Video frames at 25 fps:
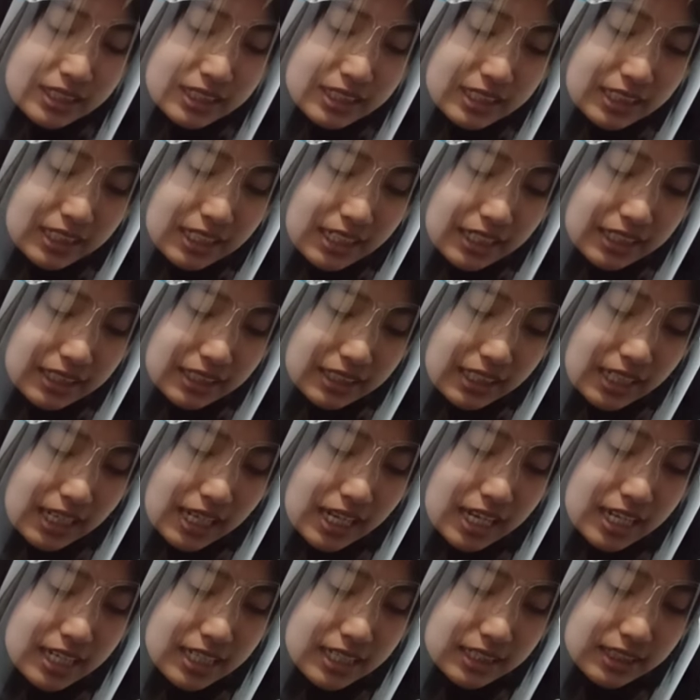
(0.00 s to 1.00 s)

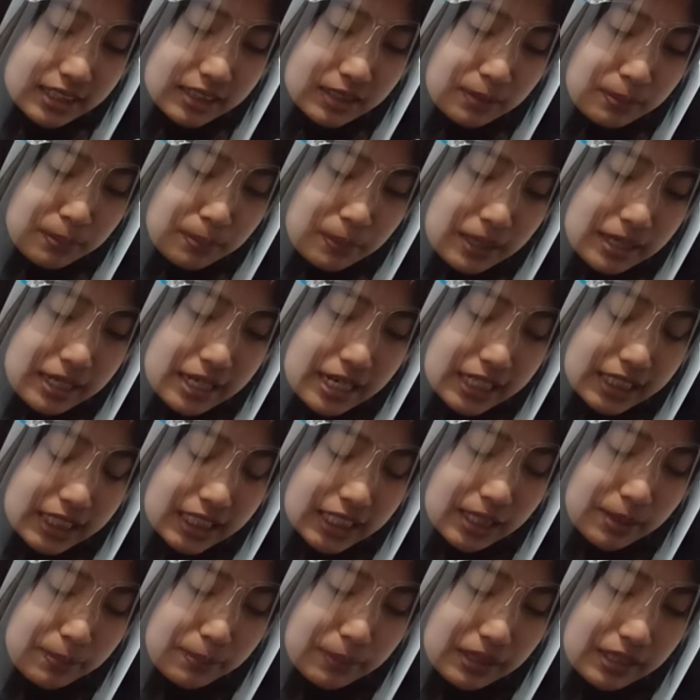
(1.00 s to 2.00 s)
dekatkan pada
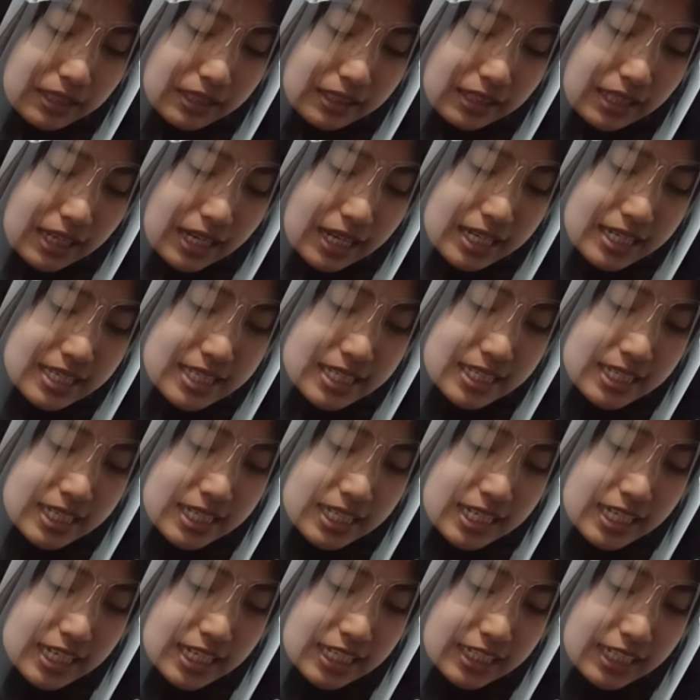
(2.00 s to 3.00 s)
klip kertas
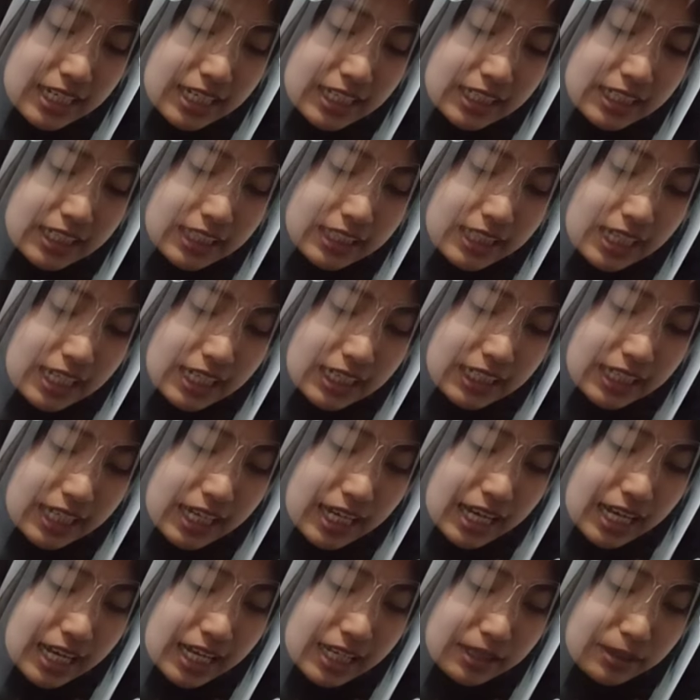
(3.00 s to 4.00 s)
dan kita
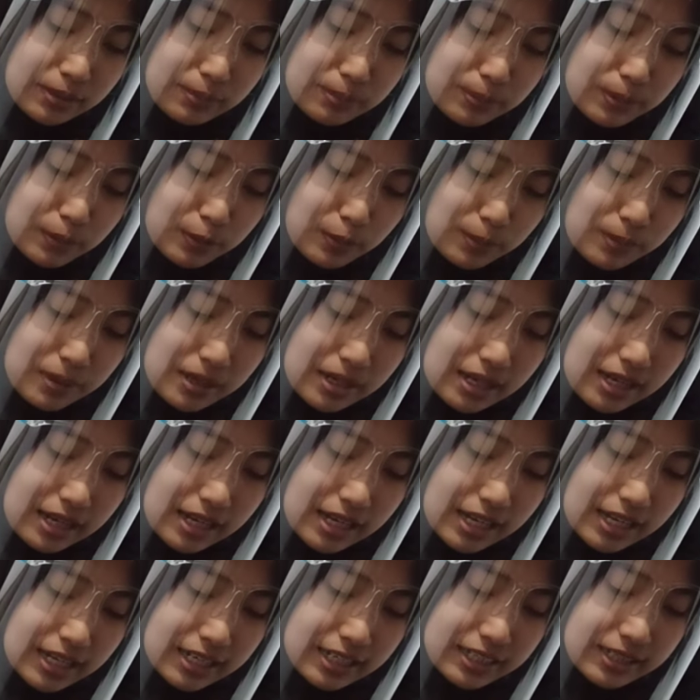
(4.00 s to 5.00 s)
lihat
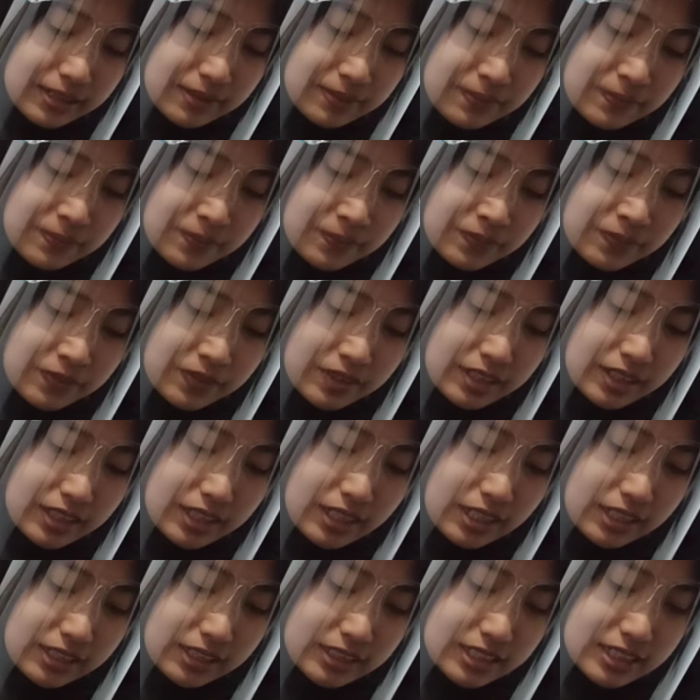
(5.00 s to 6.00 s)
perubahan
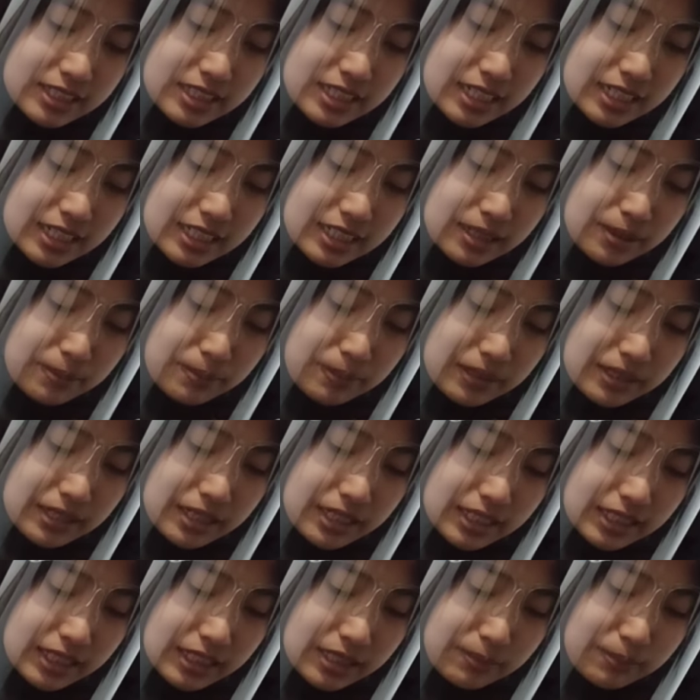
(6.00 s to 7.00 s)
yang terjadi
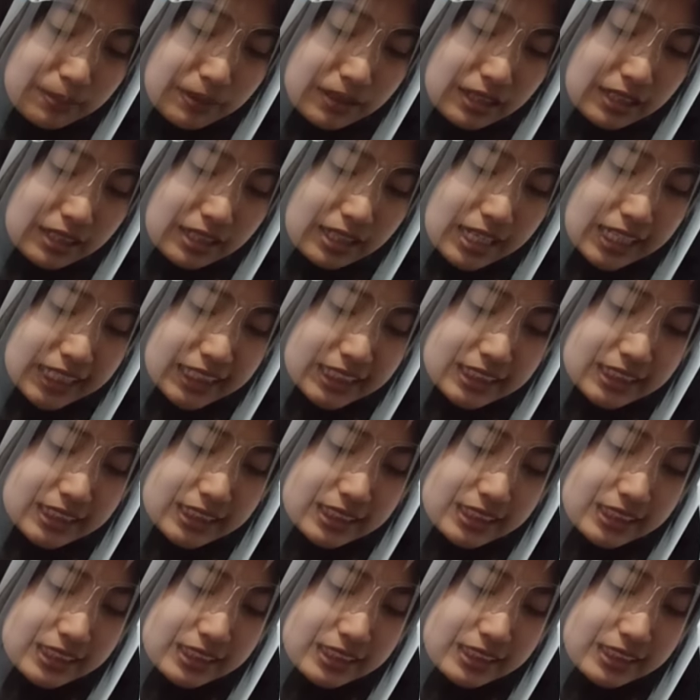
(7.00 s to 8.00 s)
pada klip kertas.